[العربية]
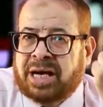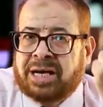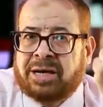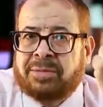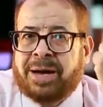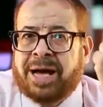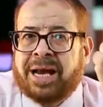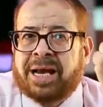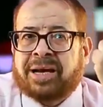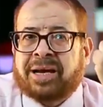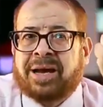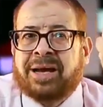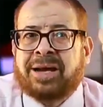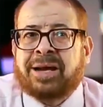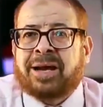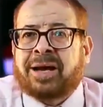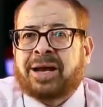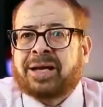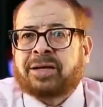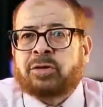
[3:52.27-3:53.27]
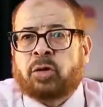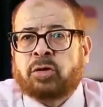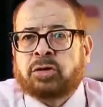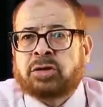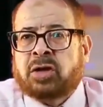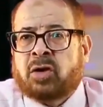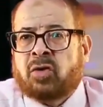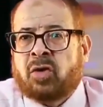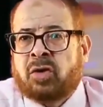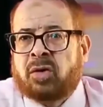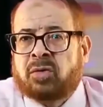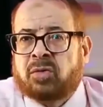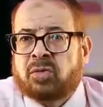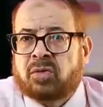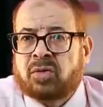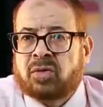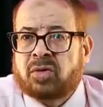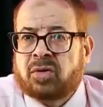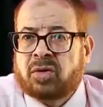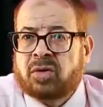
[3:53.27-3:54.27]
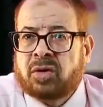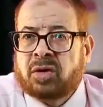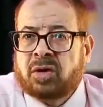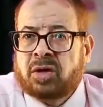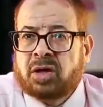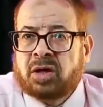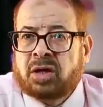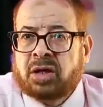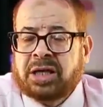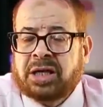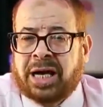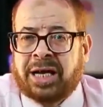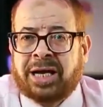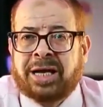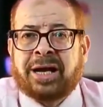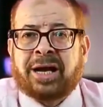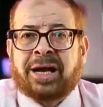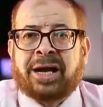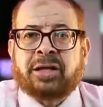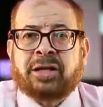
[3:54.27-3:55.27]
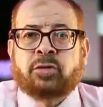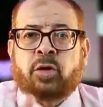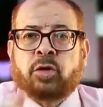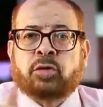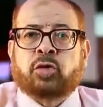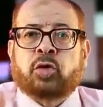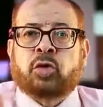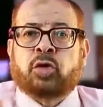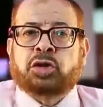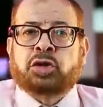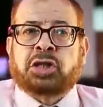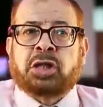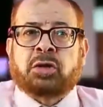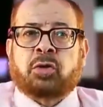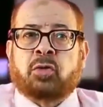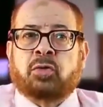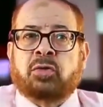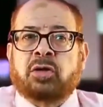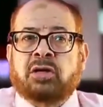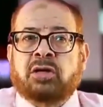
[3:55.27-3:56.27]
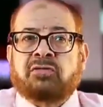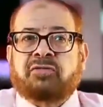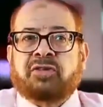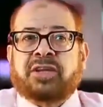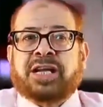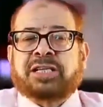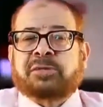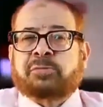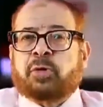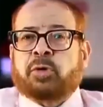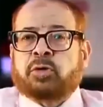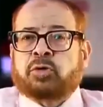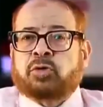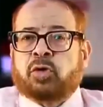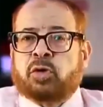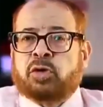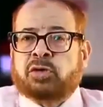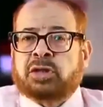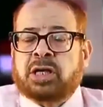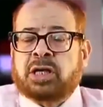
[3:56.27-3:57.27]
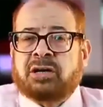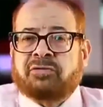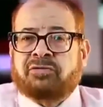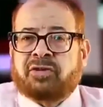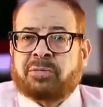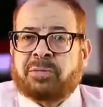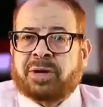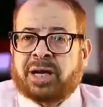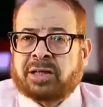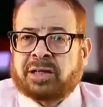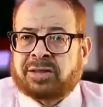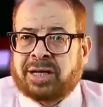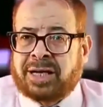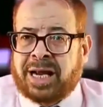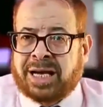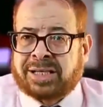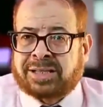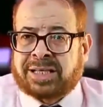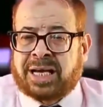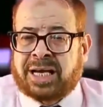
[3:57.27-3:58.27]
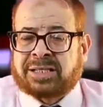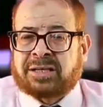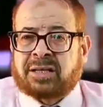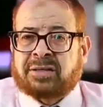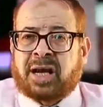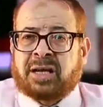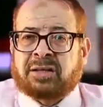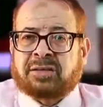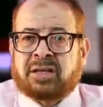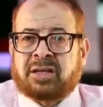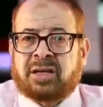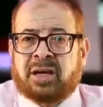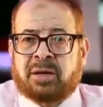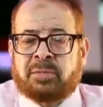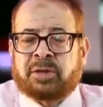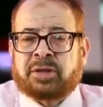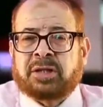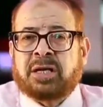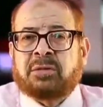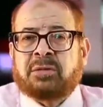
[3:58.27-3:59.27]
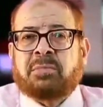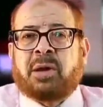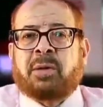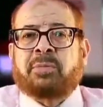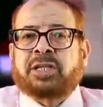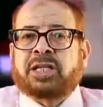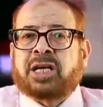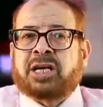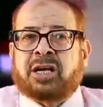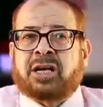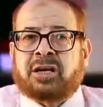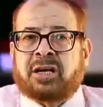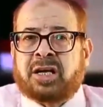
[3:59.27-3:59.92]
خلي بالك ايه اللي خلاك تقعدي ده كله يعني ايه اللي خلاك تقعد تهرش ده كله في ناس بتقعد تهرش في المناطق الحساسه تحت الابط ما بين